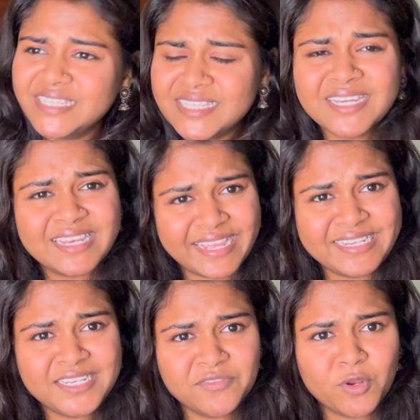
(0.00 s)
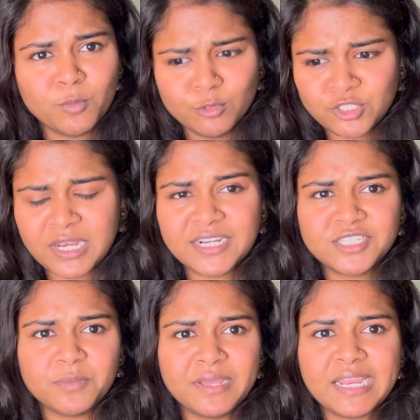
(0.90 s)
எதுக்கு லைட் இவ்வளோ மூஞ்சில்
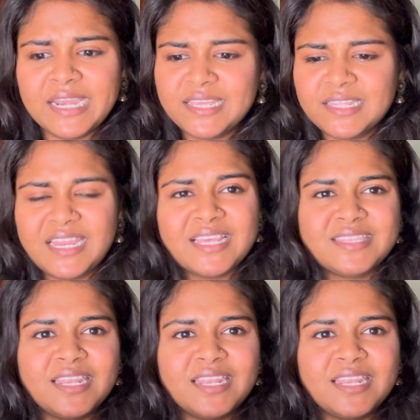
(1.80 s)
அடித்த மாதிரி அடிக்குதுன்னு எனக்கு